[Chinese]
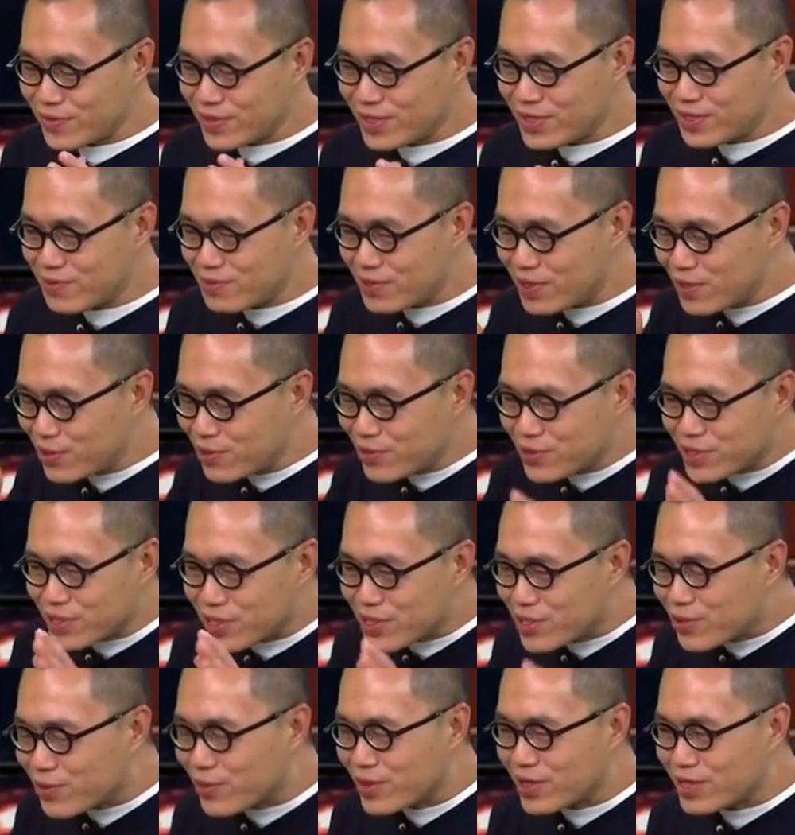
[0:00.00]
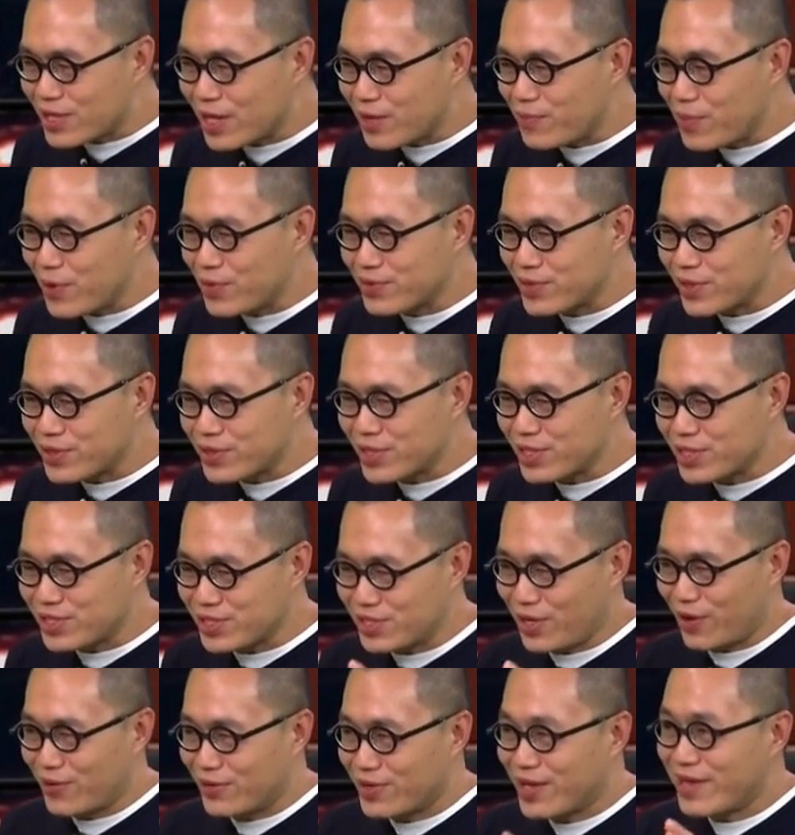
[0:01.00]
你记不记得61回他碰到那个
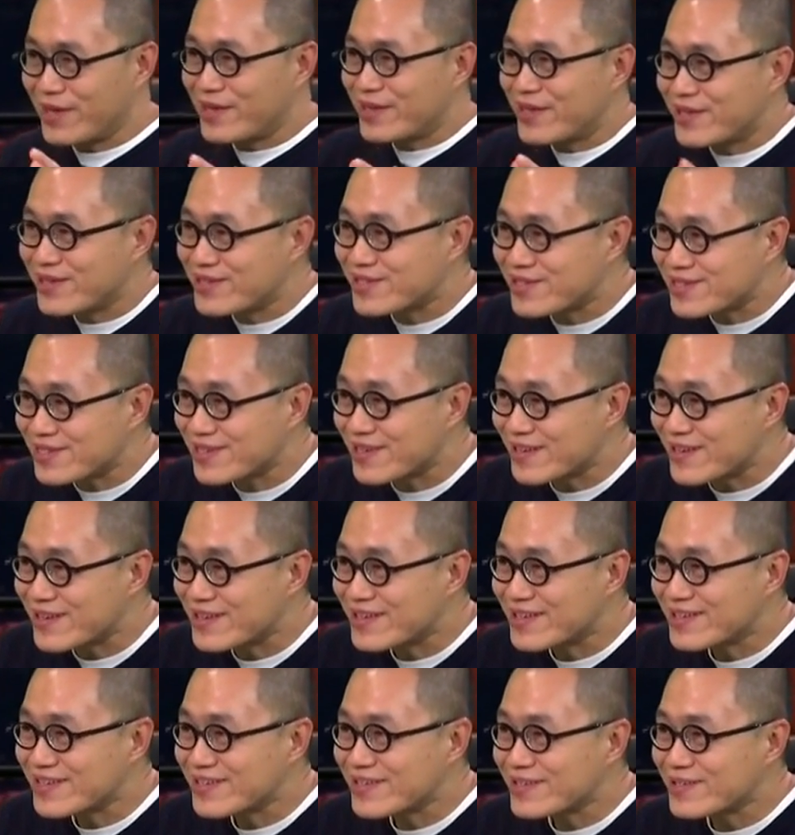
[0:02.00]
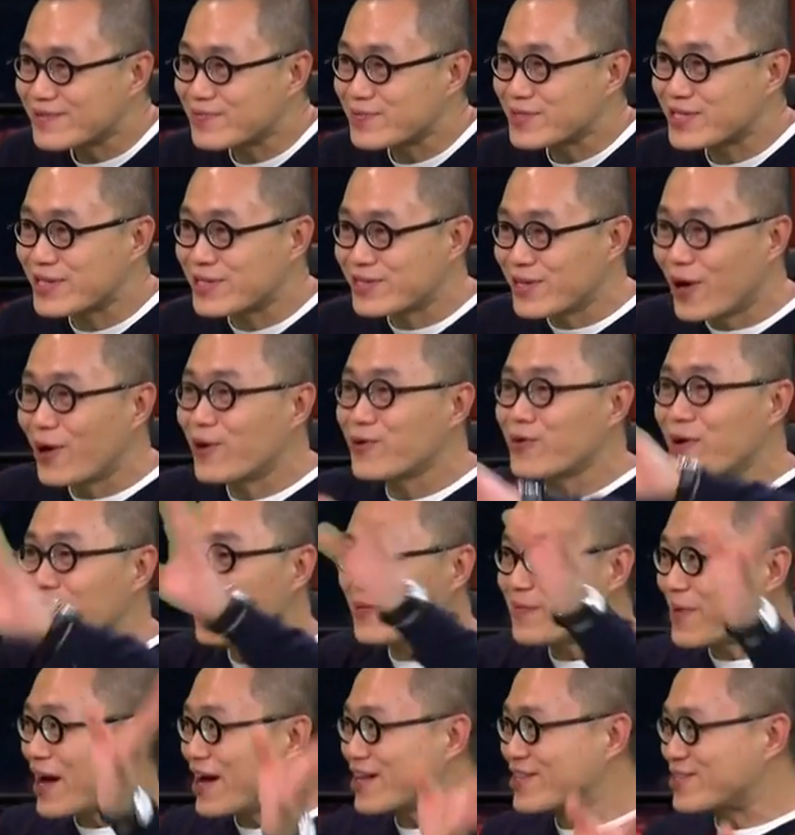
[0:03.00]
小雷音寺，不是妖
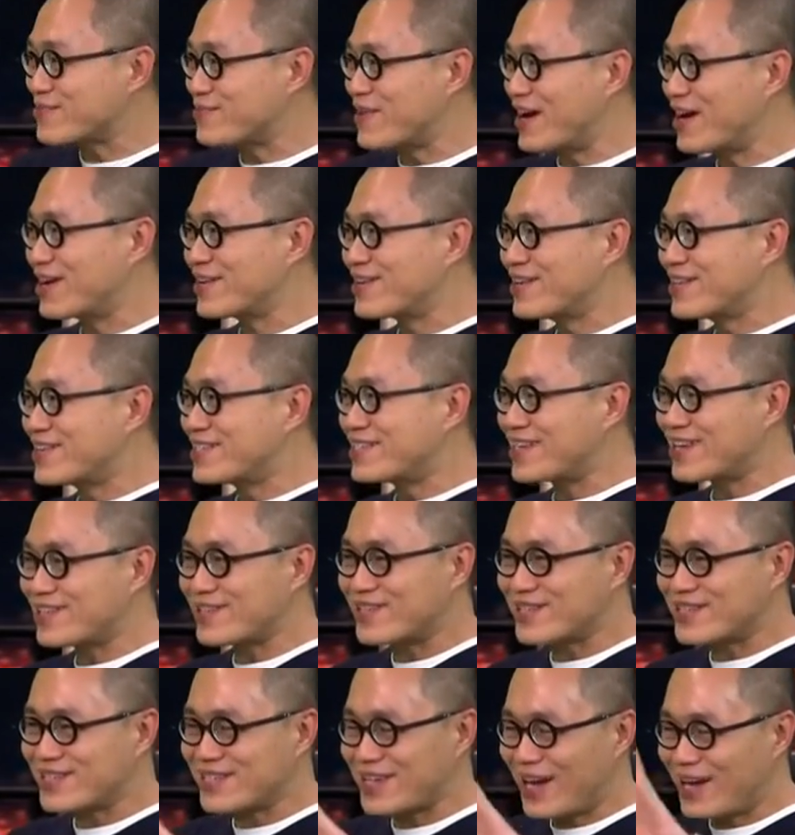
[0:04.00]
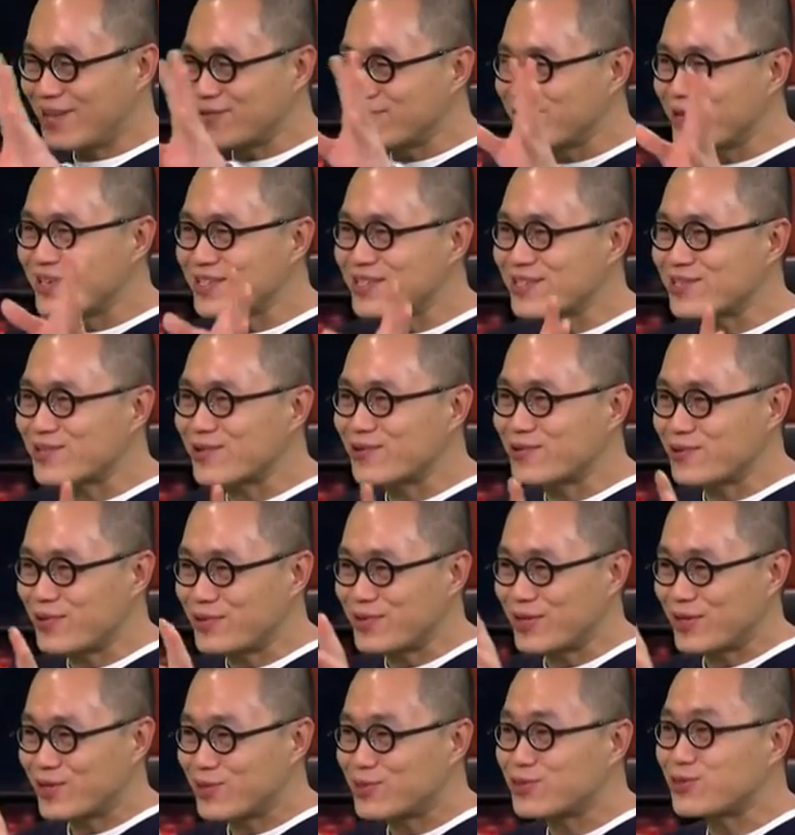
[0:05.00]
怪扮的吗？现在祥云之中
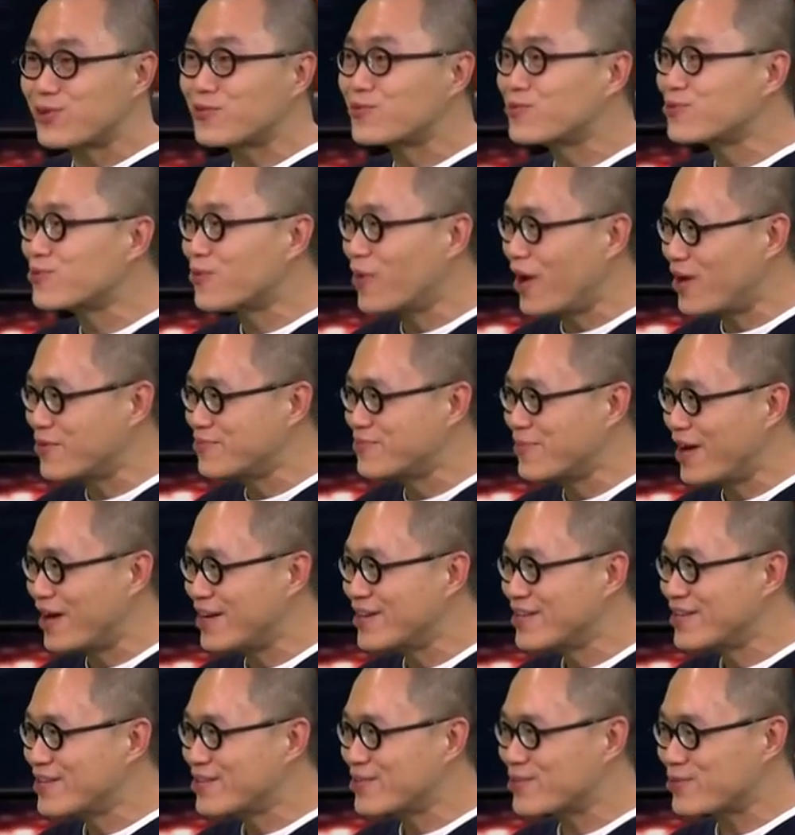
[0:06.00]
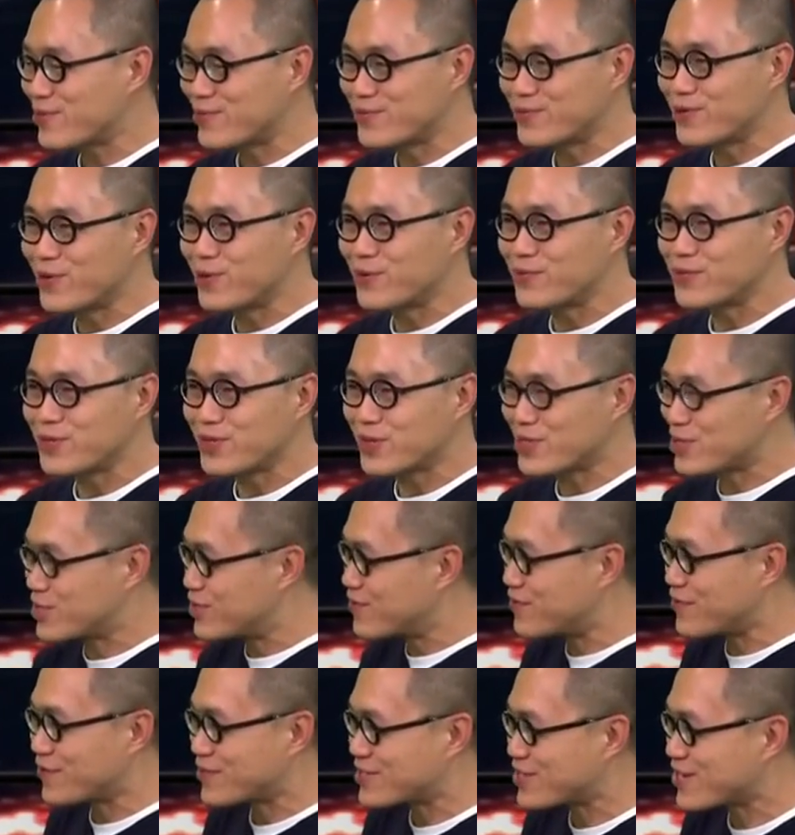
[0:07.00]
有点凶光嘛。孙悟空不是
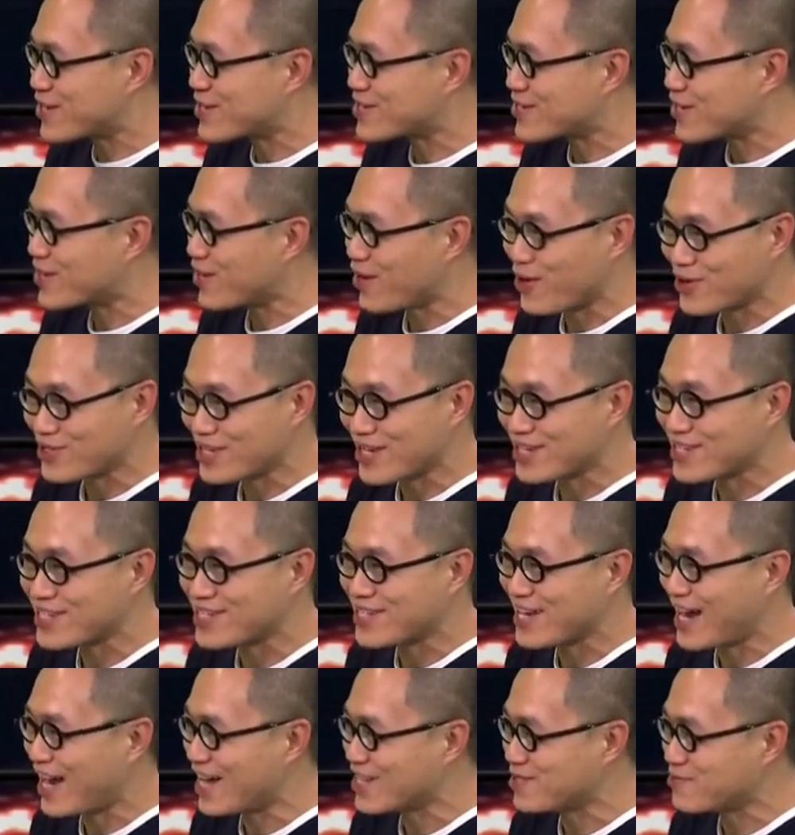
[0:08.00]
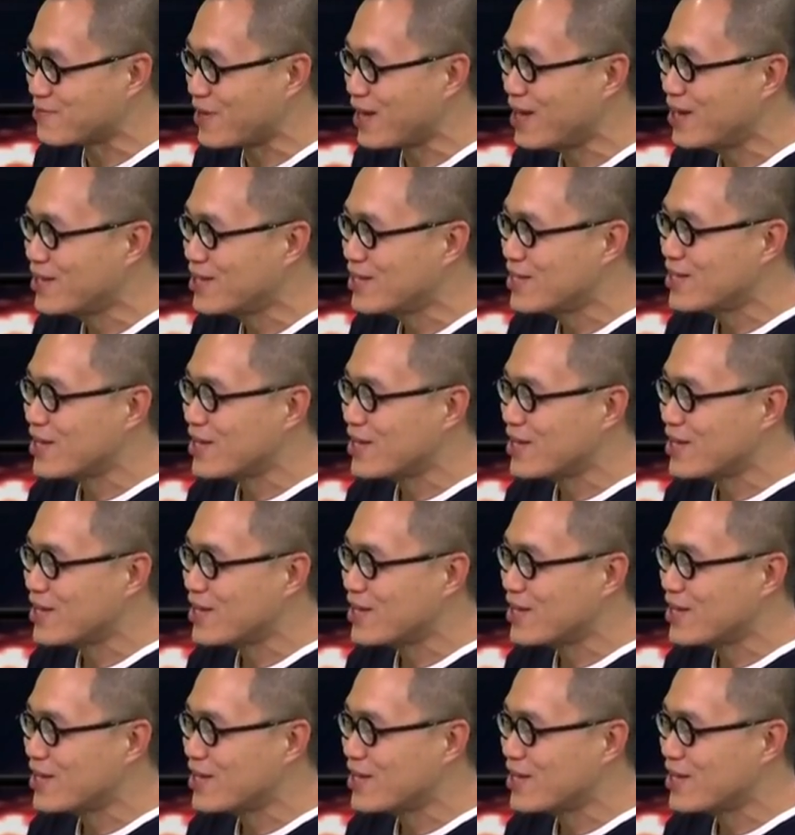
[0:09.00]
师傅，这好像是假的吧？